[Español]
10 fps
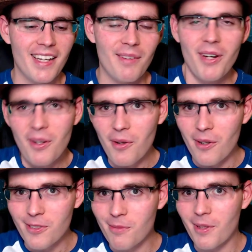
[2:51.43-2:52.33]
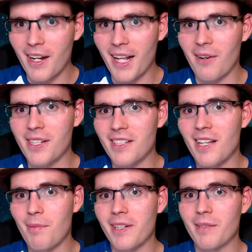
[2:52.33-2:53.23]
Muy curioso, porque claro, esa es
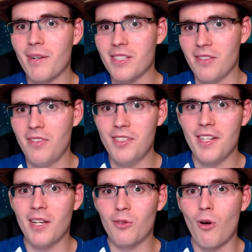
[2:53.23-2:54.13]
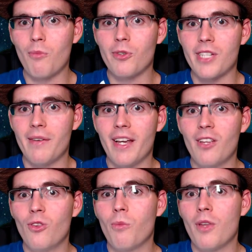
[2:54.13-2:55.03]
la parte más difícil que todo el mundo sabe
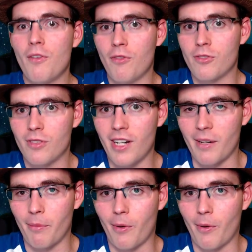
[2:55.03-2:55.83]
que no puede funcionar.